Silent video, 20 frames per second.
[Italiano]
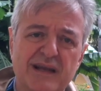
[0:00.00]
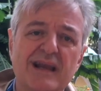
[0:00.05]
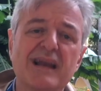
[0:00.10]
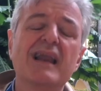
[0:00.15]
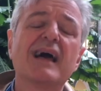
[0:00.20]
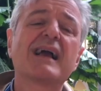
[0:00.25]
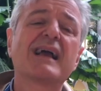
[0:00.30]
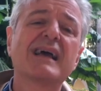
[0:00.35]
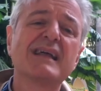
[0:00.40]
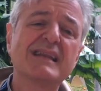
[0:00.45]

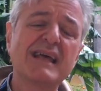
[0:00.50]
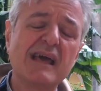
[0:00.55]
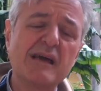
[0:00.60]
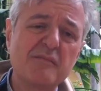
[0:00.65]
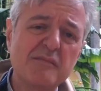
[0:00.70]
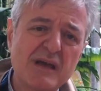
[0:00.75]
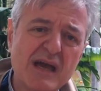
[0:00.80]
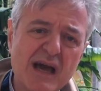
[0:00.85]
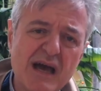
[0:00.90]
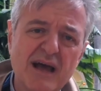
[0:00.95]

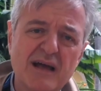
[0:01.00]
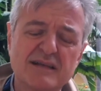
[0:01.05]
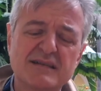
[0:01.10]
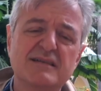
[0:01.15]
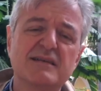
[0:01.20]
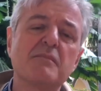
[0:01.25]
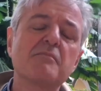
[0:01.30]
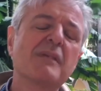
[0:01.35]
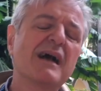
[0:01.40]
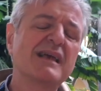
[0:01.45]
L'accademia,
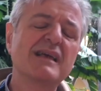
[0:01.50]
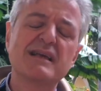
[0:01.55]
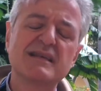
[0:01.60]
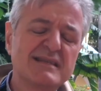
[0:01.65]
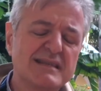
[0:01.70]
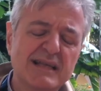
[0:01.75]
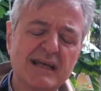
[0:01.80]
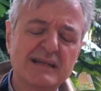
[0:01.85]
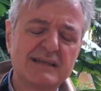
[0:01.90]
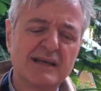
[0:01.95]
semmai è
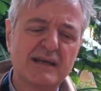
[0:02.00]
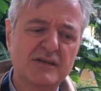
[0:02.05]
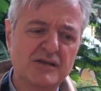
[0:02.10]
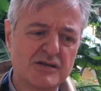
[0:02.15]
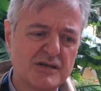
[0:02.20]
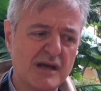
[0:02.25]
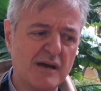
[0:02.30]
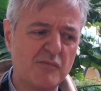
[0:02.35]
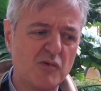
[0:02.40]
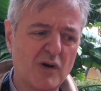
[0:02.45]
stata
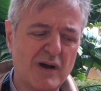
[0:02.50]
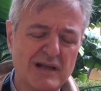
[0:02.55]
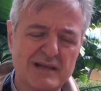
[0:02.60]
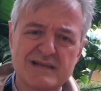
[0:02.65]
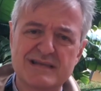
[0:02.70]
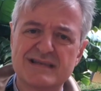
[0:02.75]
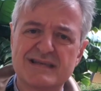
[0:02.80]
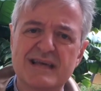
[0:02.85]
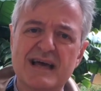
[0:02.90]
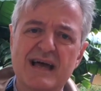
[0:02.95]
diciamo
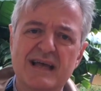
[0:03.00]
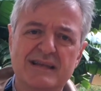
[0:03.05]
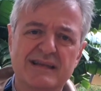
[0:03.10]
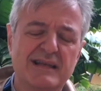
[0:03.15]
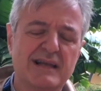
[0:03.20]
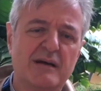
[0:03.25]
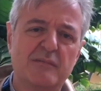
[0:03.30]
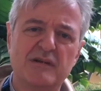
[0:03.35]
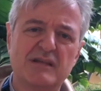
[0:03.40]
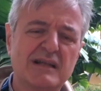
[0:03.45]
calzante,
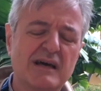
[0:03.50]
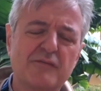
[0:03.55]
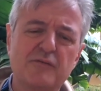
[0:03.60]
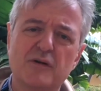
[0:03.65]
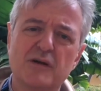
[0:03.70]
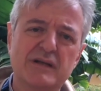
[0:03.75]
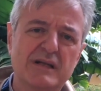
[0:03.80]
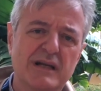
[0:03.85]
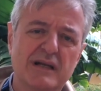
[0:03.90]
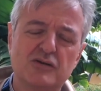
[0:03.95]
la metafora
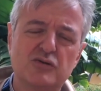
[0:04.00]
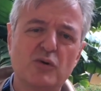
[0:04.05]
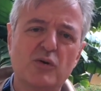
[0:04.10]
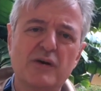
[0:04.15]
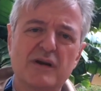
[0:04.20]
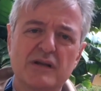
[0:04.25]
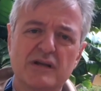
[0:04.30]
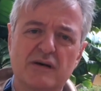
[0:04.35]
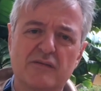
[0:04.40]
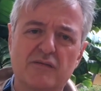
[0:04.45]
della
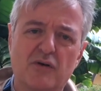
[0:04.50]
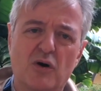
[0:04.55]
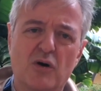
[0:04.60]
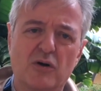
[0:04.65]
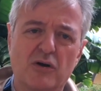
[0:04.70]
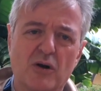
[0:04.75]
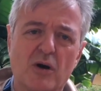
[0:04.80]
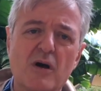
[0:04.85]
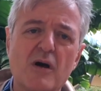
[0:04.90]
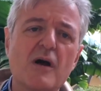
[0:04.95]
torre
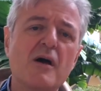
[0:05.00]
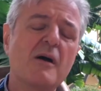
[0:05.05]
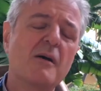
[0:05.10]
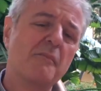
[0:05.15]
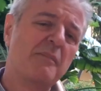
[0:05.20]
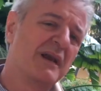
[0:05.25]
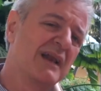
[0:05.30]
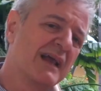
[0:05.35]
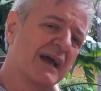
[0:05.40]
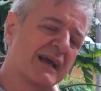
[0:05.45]
d'avorio
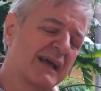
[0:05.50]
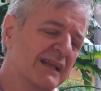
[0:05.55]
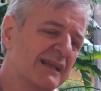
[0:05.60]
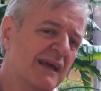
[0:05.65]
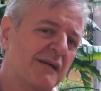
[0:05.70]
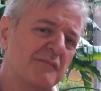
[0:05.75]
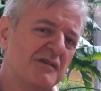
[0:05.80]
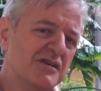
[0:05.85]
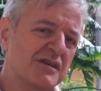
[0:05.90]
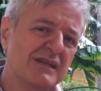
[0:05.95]
per gli
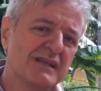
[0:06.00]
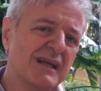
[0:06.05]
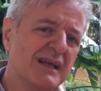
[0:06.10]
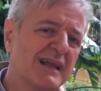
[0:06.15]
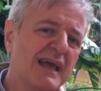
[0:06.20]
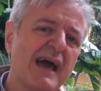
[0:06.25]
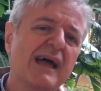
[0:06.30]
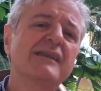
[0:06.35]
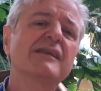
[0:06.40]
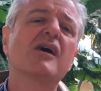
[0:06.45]
accademici
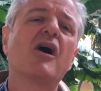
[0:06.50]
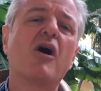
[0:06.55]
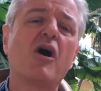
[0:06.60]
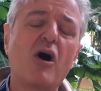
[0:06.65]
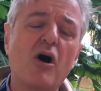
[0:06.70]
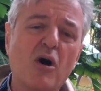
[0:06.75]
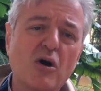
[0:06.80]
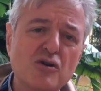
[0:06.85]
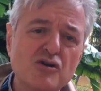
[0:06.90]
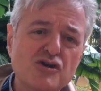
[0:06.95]
italiani,
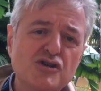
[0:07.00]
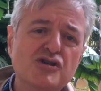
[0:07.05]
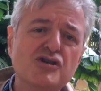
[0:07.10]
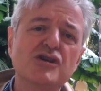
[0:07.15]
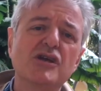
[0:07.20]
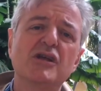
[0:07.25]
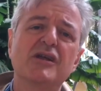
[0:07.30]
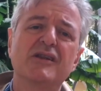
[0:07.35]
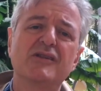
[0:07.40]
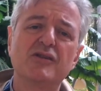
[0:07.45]
oggi
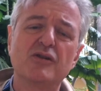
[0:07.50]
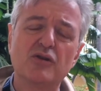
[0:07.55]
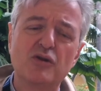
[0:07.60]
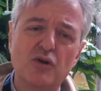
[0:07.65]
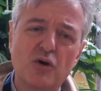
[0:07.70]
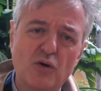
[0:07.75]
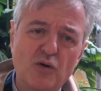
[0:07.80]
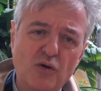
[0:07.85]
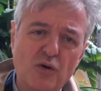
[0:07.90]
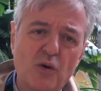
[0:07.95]

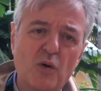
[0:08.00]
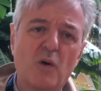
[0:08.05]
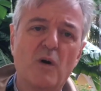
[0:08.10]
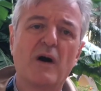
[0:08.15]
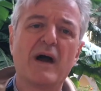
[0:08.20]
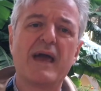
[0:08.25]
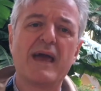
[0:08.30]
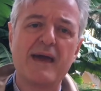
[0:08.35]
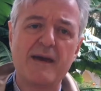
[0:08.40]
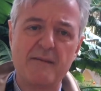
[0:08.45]
non lo
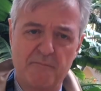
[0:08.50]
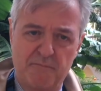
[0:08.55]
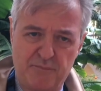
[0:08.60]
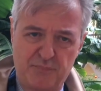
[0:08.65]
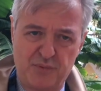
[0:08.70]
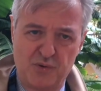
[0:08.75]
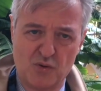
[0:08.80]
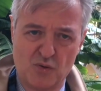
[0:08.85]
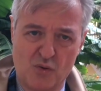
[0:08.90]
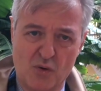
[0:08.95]
è
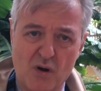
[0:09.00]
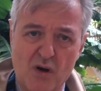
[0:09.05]
più.